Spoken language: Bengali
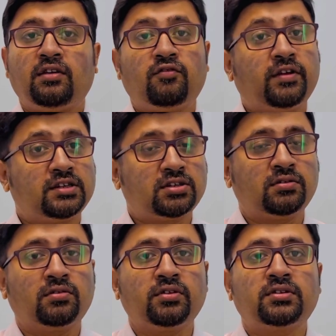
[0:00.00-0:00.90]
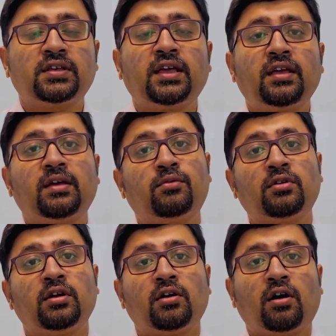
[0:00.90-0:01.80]
ইনফেকশন হচ্ছে এবং
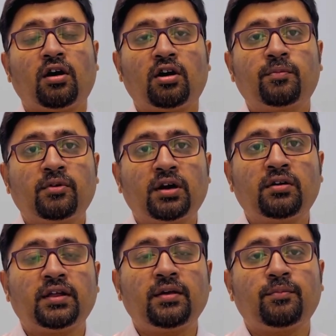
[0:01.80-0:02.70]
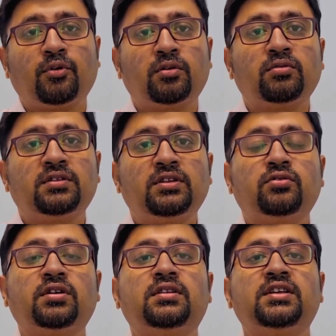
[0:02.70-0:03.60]
হওয়ার কারণে পরবর্তীতে
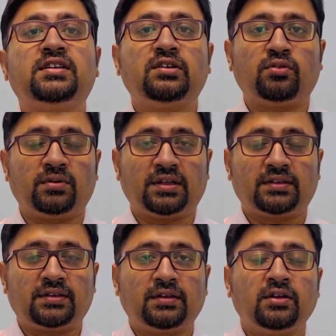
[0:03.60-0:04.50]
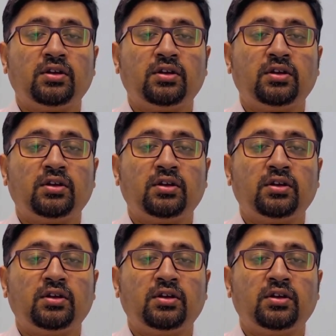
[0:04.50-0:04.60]
চোখের দৃষ্টি কমে যাচ্ছে